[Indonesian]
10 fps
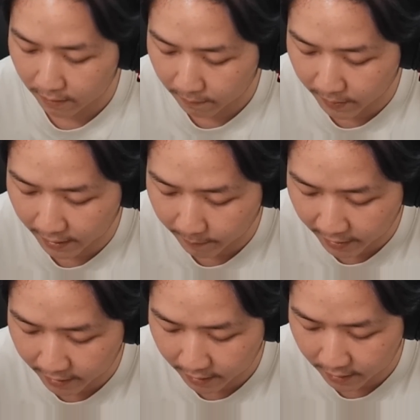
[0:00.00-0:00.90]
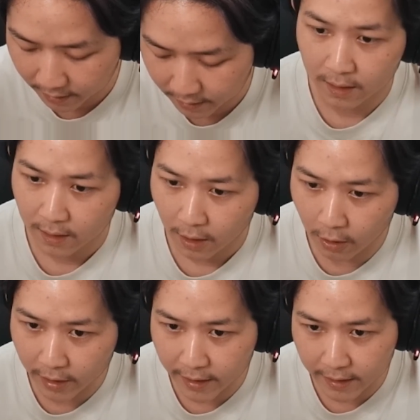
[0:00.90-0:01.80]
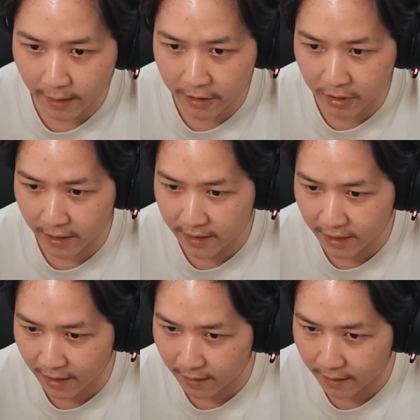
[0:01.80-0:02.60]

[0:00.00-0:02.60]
per player oke kita lanjut ya guys ya